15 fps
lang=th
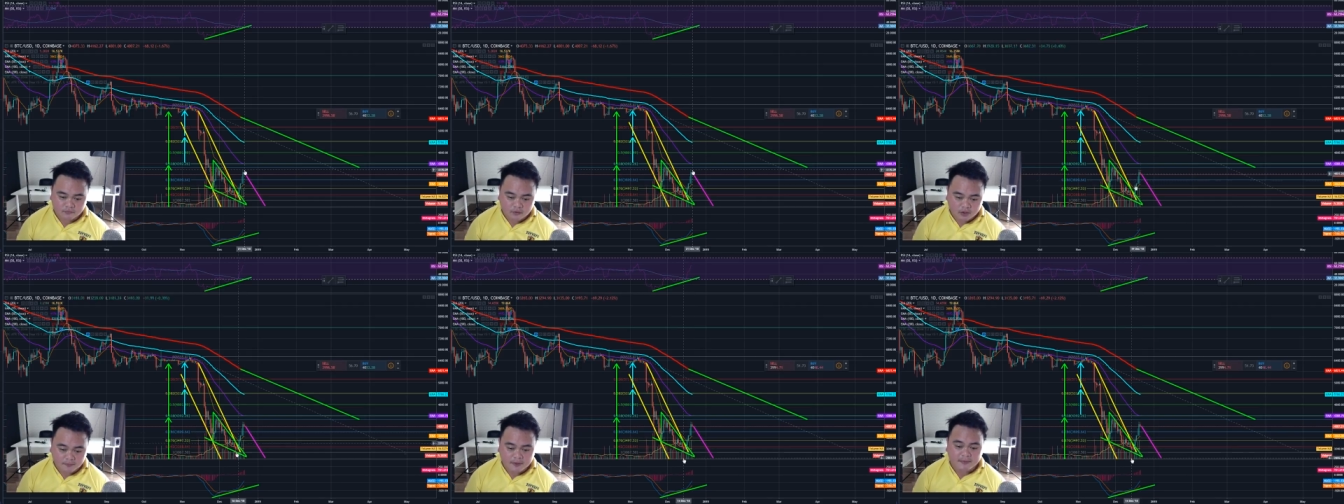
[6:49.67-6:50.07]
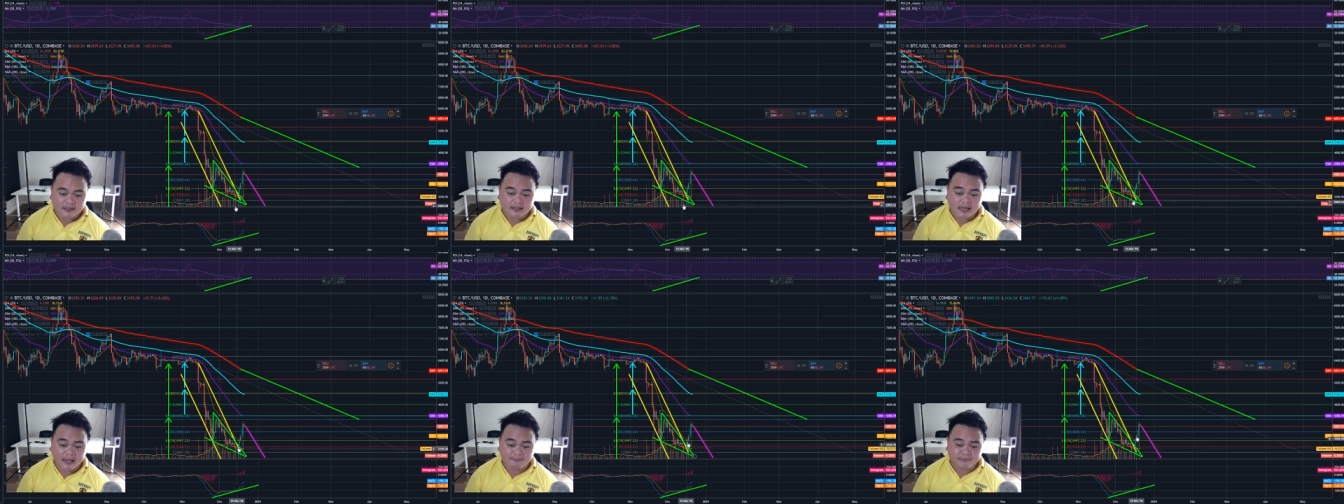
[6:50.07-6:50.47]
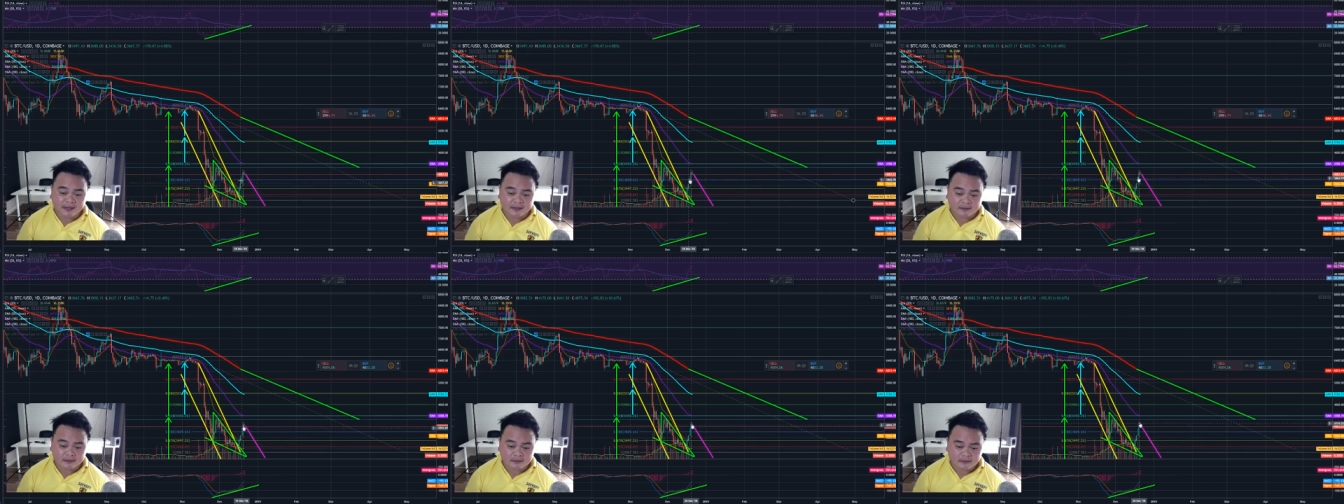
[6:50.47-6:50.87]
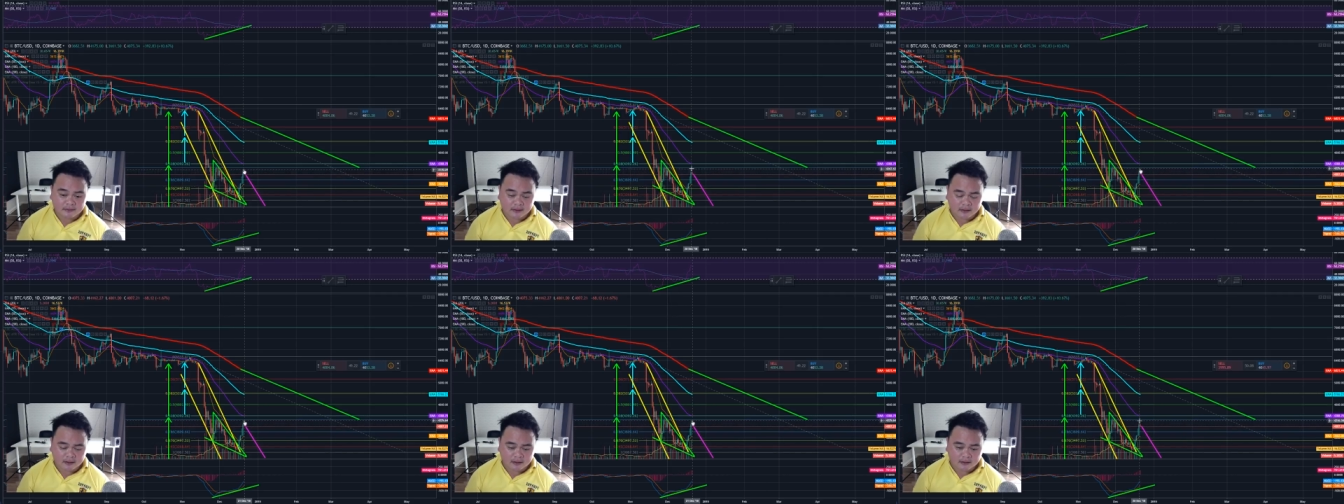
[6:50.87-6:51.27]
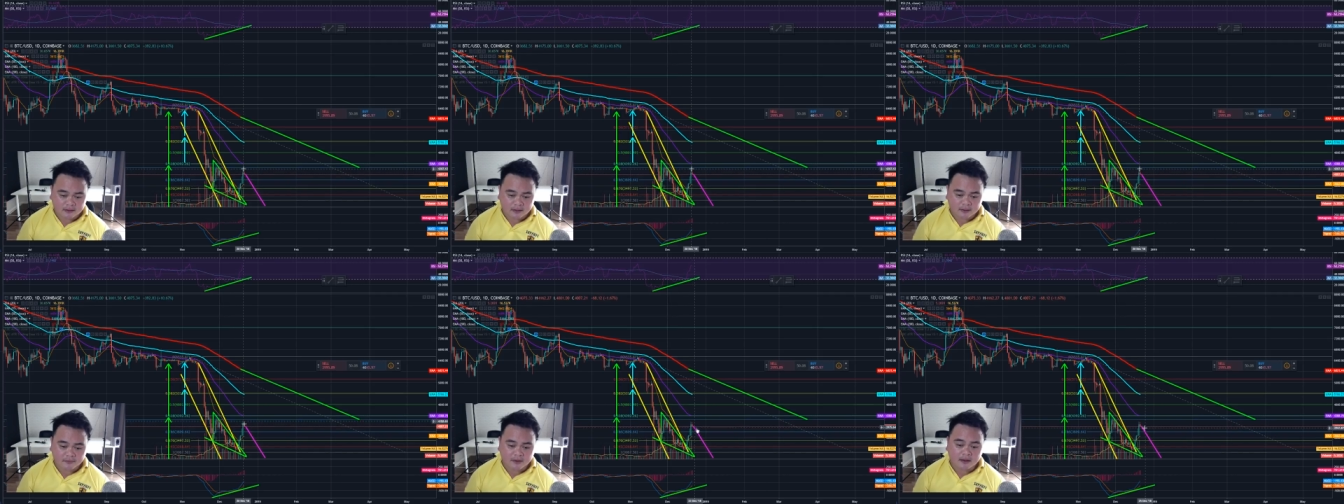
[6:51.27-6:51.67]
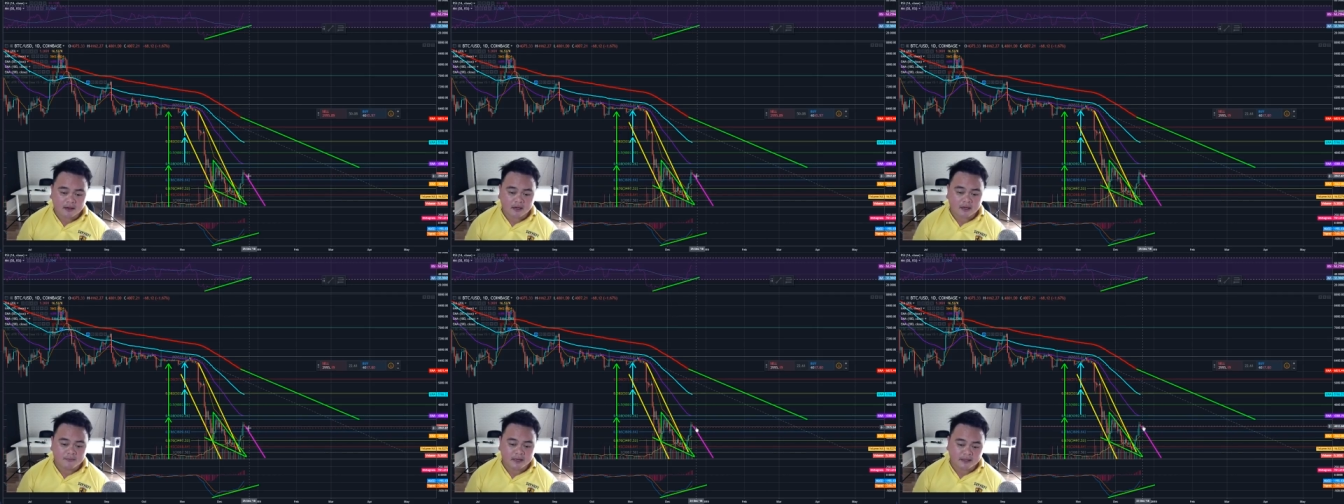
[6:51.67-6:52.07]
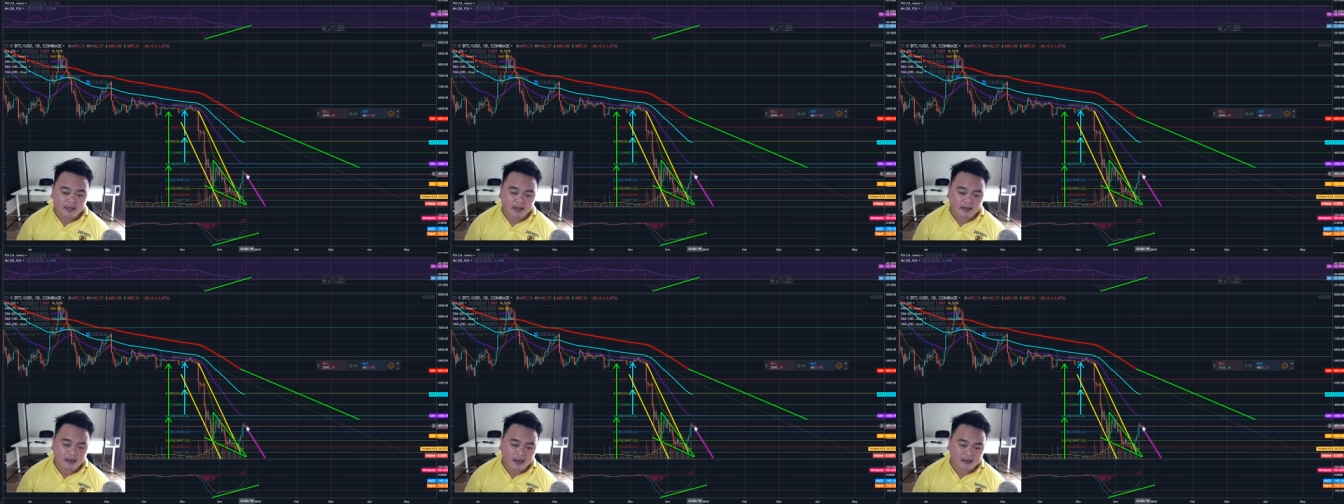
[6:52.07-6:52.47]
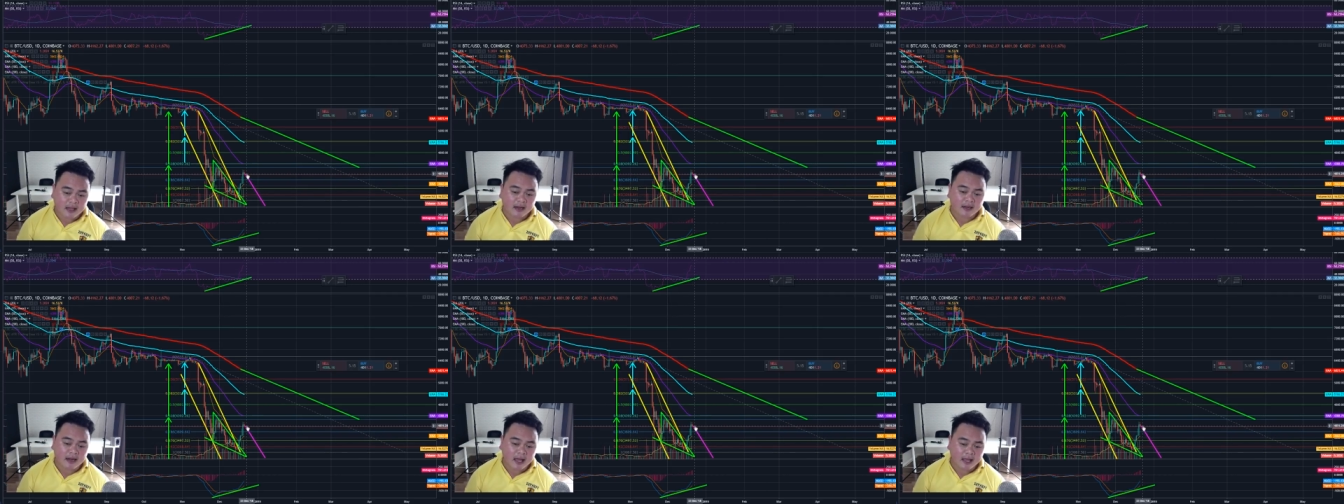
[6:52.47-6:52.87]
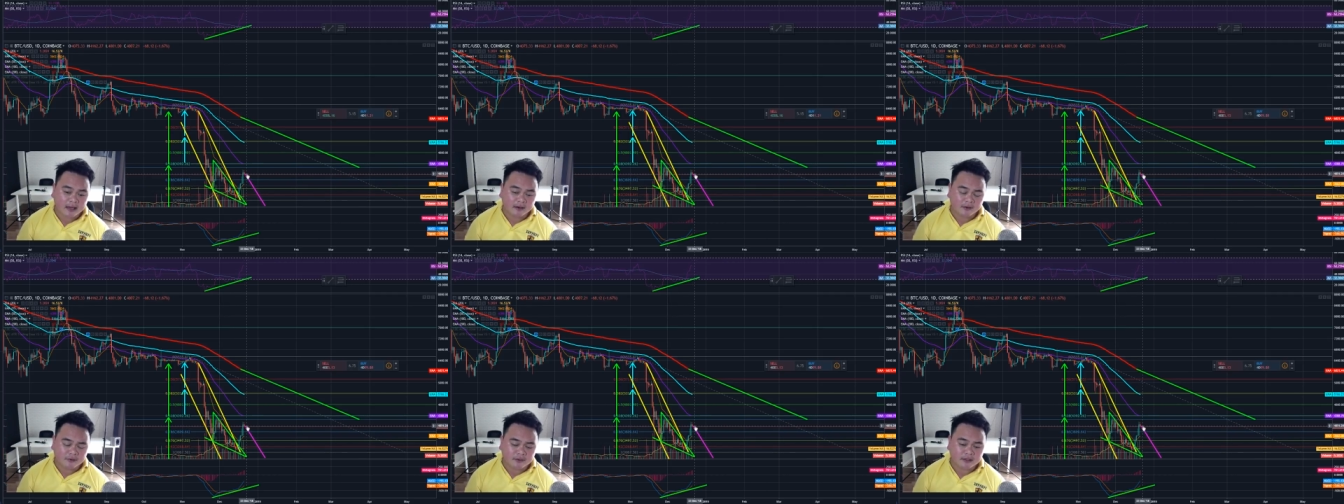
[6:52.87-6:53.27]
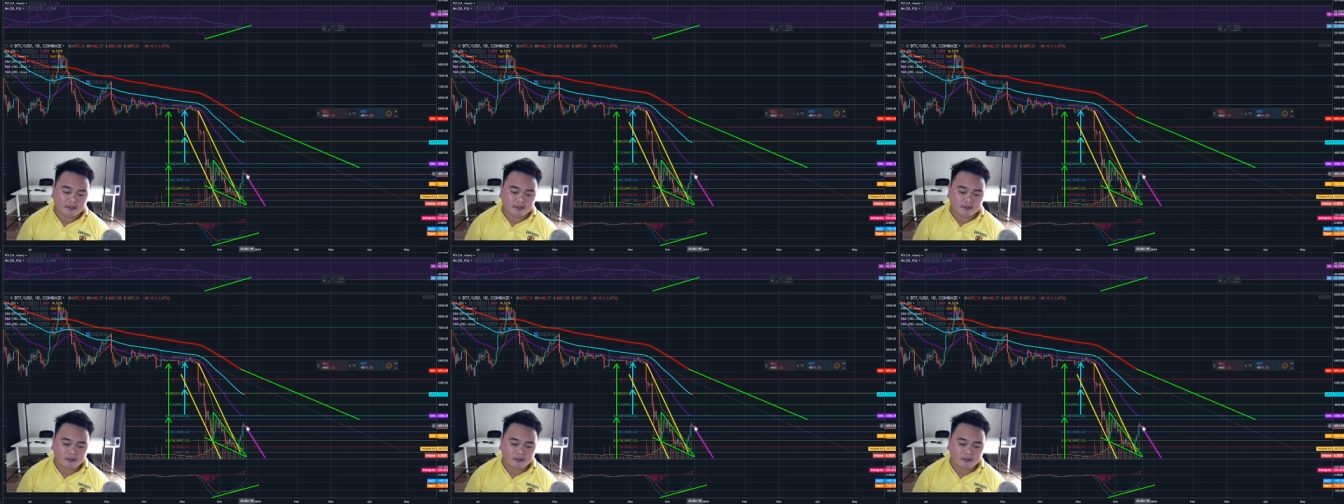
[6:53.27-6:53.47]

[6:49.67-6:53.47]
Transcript: ก็เป็นไปตามนั้นนี่มันก็เริ่มเห็นแท่งแดงแล้วด้วย